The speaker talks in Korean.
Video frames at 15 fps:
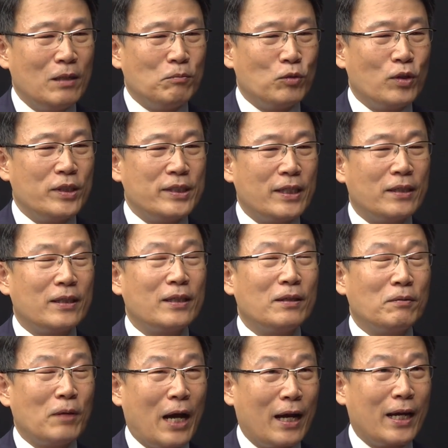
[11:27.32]
물론 이제
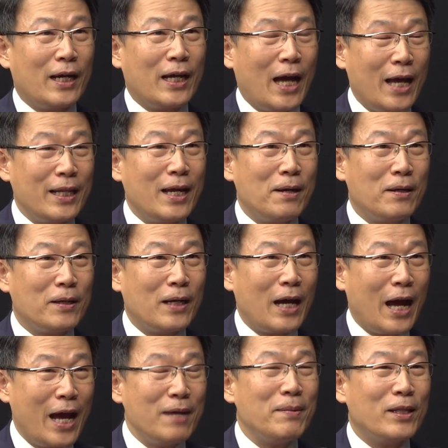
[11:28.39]
아까 하나 아,
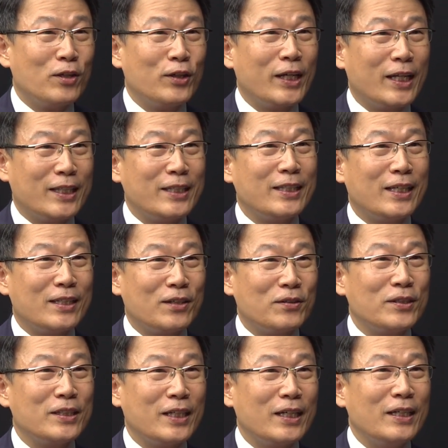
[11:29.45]
하이 배터리 같은
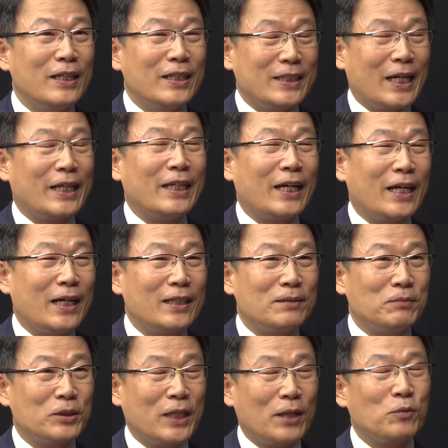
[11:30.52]
데서는 이제 자기네가
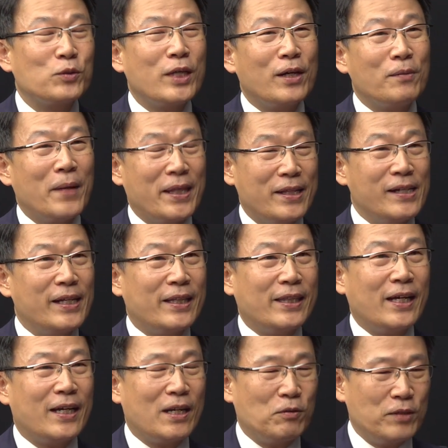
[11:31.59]
뭐 자동차형을
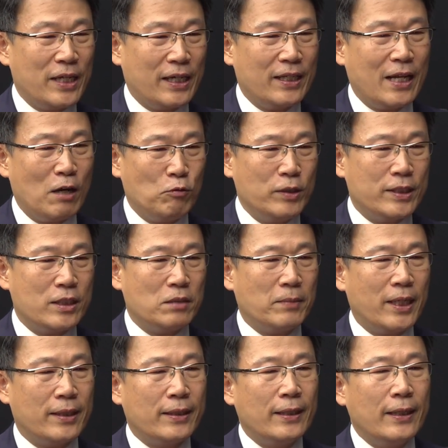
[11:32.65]
만들겠다라고 네. 얘기는 하고
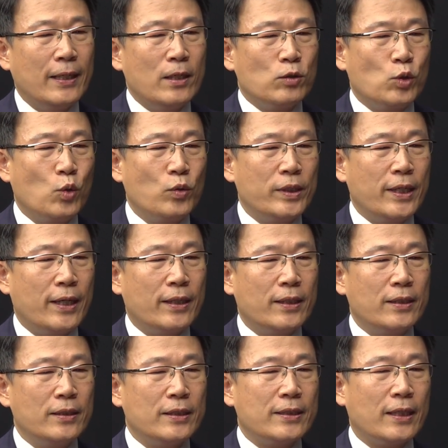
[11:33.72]
있지만 음.
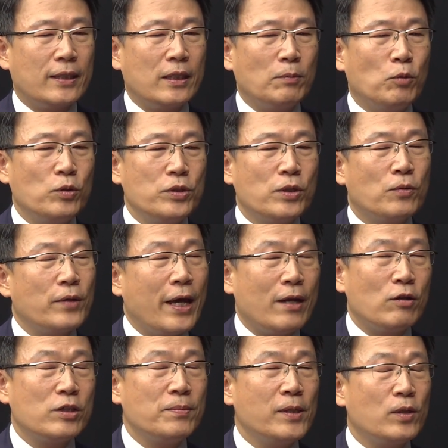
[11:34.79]
초기에는 이제 기본적으로
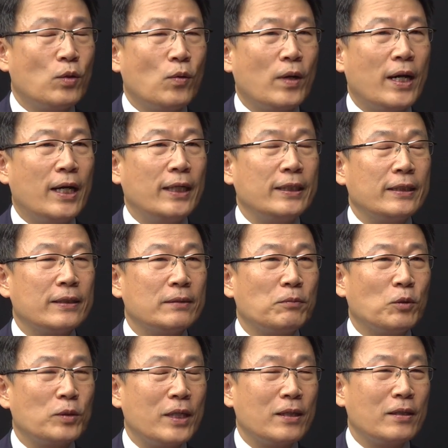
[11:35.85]
에너지 밀도가
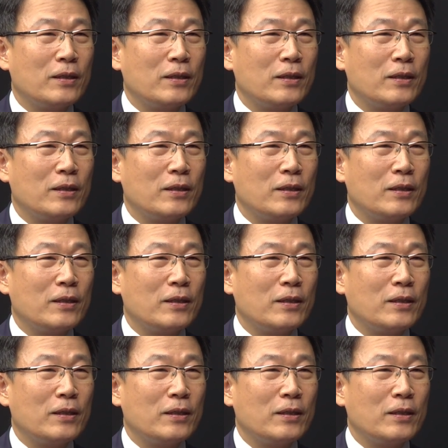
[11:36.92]
뭐